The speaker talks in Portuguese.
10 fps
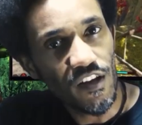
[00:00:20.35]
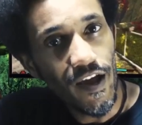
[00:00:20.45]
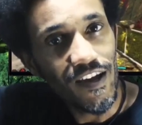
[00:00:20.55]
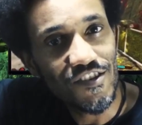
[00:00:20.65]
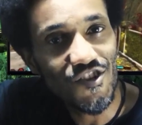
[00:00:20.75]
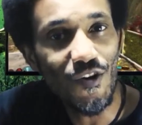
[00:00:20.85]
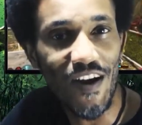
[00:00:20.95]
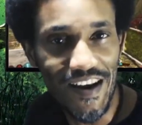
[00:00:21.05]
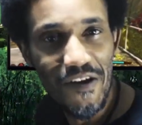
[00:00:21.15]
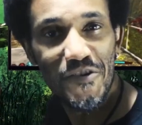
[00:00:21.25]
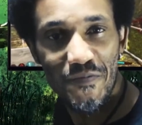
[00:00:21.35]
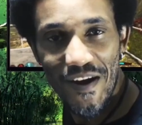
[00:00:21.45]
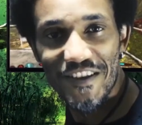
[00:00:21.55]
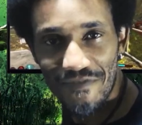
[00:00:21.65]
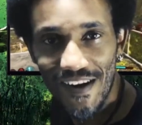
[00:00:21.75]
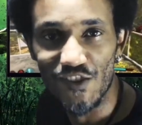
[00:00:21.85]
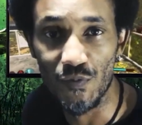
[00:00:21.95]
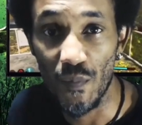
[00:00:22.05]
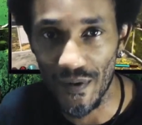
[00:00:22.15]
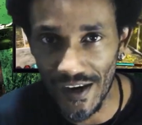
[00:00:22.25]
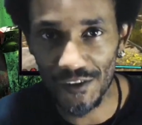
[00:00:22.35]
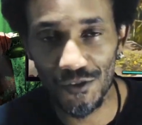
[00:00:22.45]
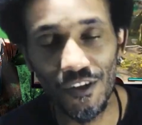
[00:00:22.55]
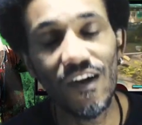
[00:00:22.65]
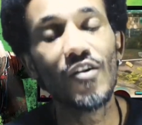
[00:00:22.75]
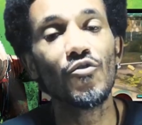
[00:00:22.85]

porque este é o canal que mais fala sobre Predador